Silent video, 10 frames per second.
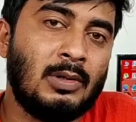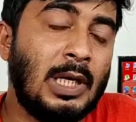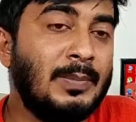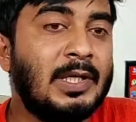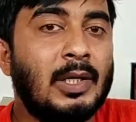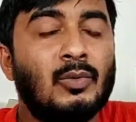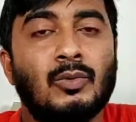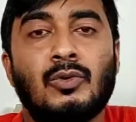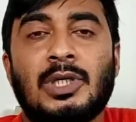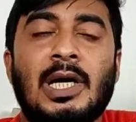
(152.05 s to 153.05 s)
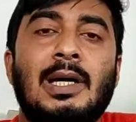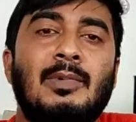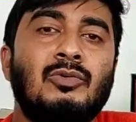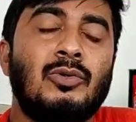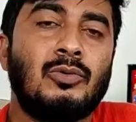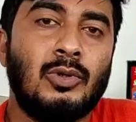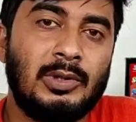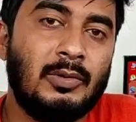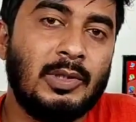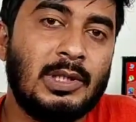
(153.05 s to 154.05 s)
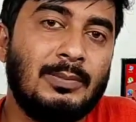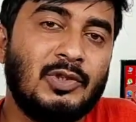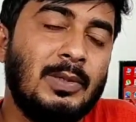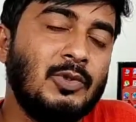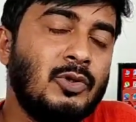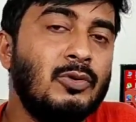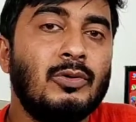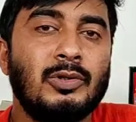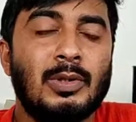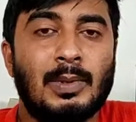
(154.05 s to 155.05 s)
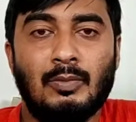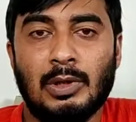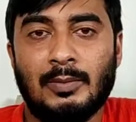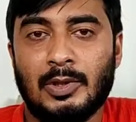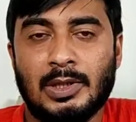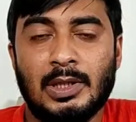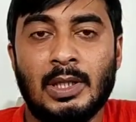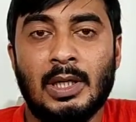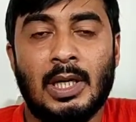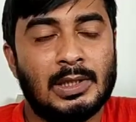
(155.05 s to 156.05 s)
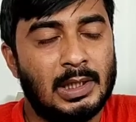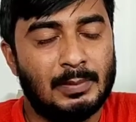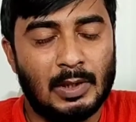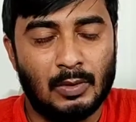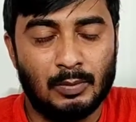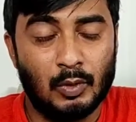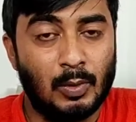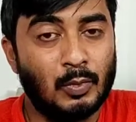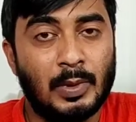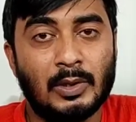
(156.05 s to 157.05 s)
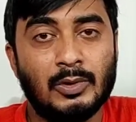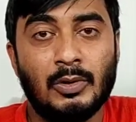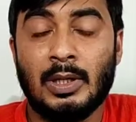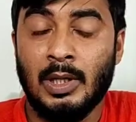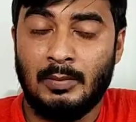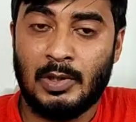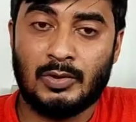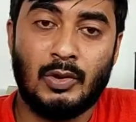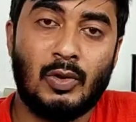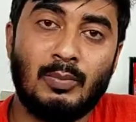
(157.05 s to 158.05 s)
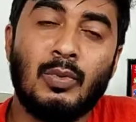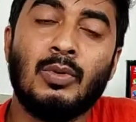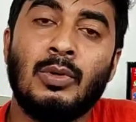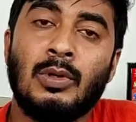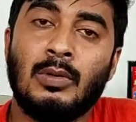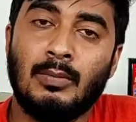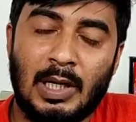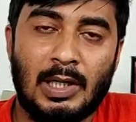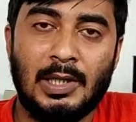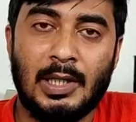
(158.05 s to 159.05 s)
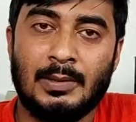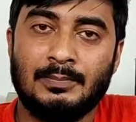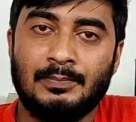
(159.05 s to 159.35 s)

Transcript: জ্ঞান বিজ্ঞানে কোন কোন শাখায় আমরা উন্নতি করেছিলাম সেই বিষয়গুলো কিন্তু আমরা ভুলতে বসেছি আজকের আমরা নব্য ভারতীয়রা বিশেষ করে নব্য বাঙালিরা